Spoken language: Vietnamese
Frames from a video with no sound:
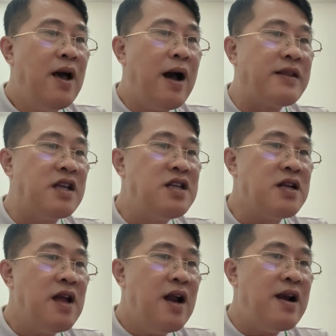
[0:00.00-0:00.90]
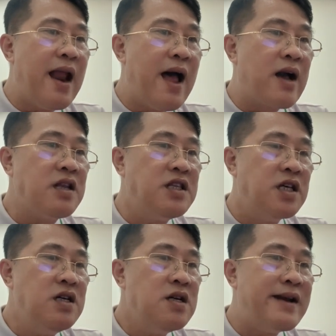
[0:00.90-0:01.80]
Hắn thứ nhất là cất
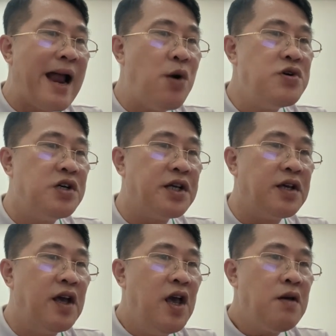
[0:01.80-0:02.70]
giữ não người